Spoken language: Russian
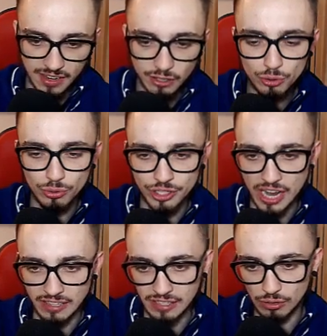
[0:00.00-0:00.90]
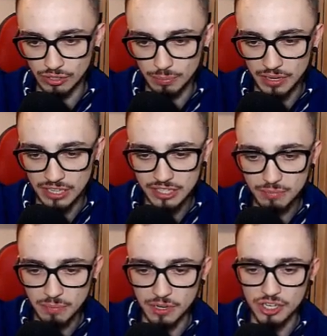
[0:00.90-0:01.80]
Я не хочу чай зеленый.
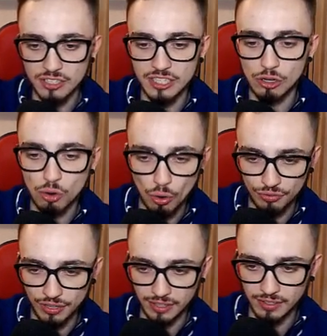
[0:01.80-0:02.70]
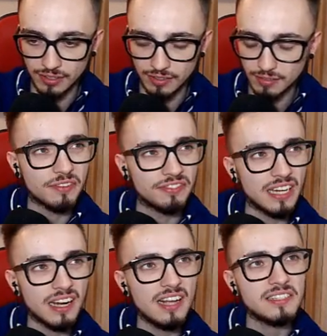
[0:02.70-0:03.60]
Принеси мне, пожалуйста, кофе. Так,
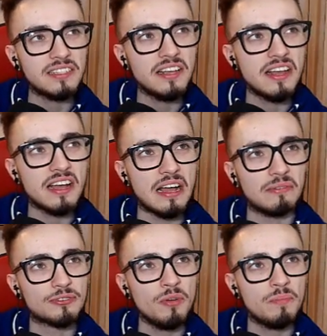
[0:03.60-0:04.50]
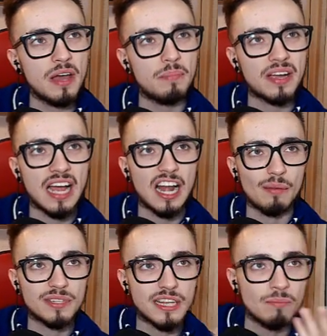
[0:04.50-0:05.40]
вторая серия
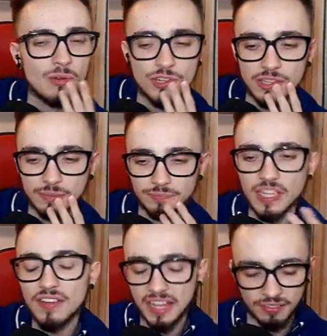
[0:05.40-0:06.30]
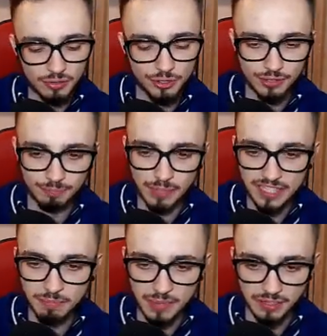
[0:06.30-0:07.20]
зомби-апокалипсиса. Может... Давай кофеечек.
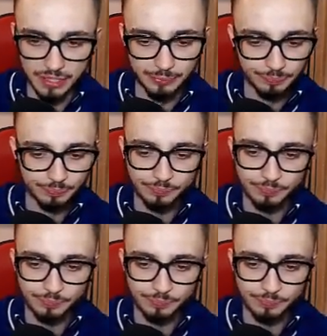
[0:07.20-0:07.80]
Спасибо, мелкий.